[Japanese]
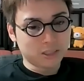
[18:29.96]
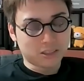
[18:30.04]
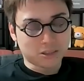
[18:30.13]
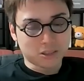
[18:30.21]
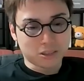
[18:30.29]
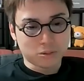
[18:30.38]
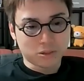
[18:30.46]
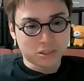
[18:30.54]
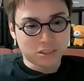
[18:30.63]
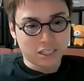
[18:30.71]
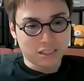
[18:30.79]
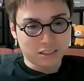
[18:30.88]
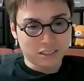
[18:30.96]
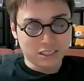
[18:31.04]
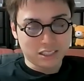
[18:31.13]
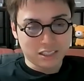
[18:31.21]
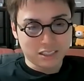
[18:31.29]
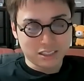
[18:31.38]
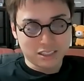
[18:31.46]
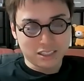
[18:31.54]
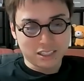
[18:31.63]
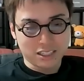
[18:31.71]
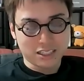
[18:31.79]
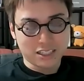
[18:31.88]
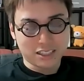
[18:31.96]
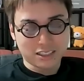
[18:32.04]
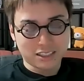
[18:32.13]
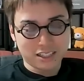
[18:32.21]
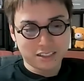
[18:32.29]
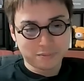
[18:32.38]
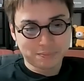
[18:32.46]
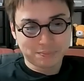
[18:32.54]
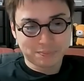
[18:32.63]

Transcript: 文章よりもフォントサイズ小さいんじゃないかって。